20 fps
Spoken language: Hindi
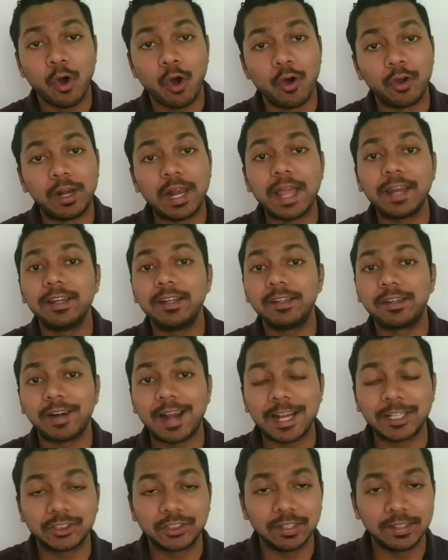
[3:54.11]
ऑनलाइन
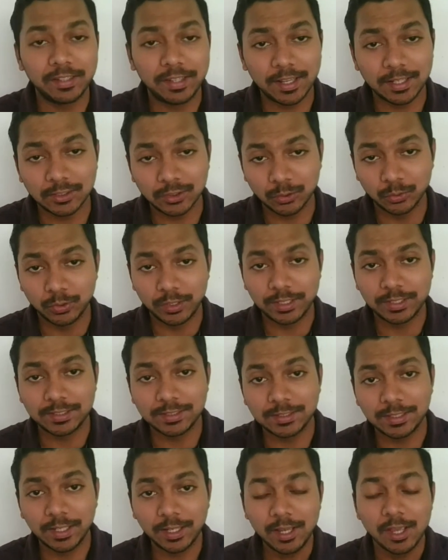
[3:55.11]
इंटरेक्शन किया स्टूडेंट्स
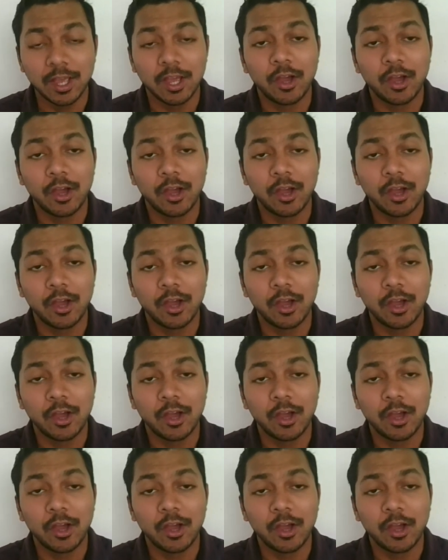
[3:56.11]
से